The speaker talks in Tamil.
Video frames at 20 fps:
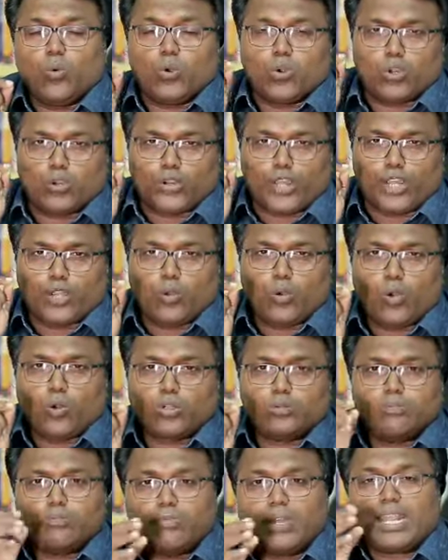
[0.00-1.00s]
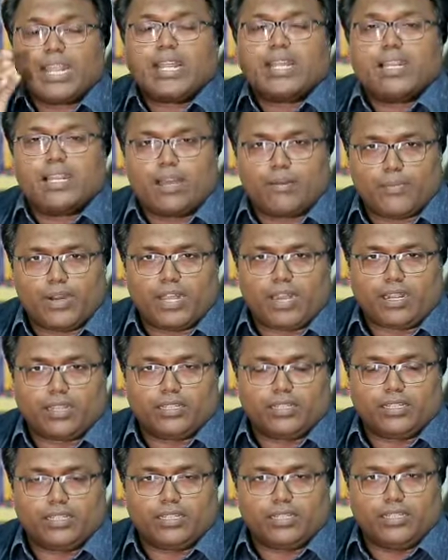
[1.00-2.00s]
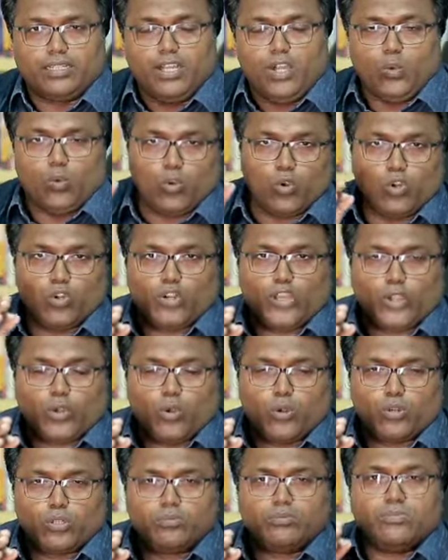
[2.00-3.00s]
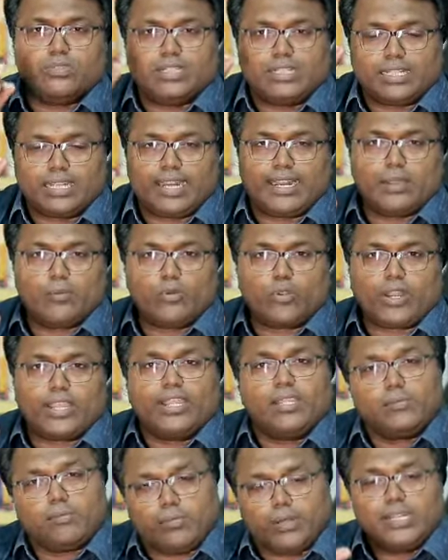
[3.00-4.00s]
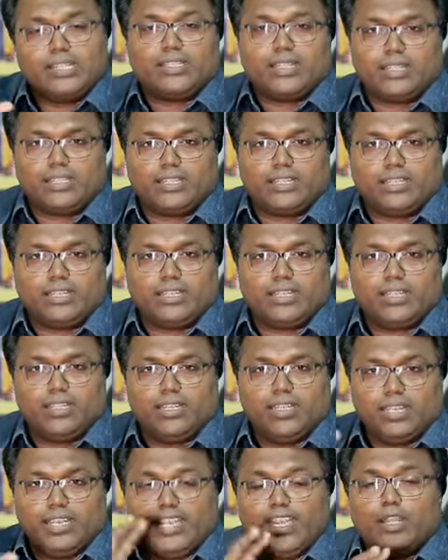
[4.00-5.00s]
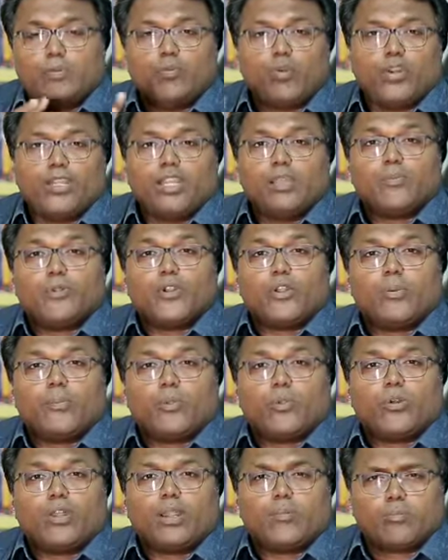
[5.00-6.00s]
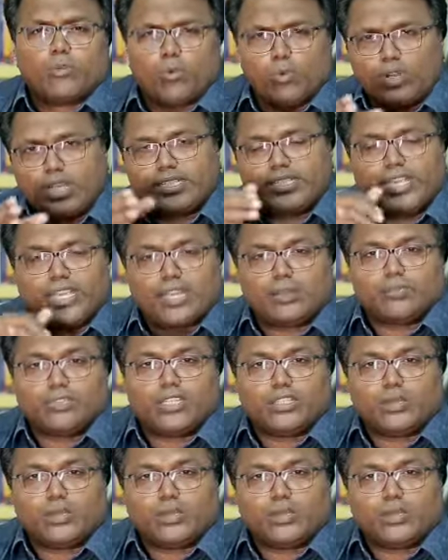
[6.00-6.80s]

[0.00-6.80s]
உங்களுடைய கோலும் மிராக்கலா மாறுறதுக்கு உங்களுடைய கோலும் நடைமுறைப்படுத்துறதுக்கு இன்னும் என்எல்பியோட ப்ரோக்ராம் கூடிய சீக்கிரம்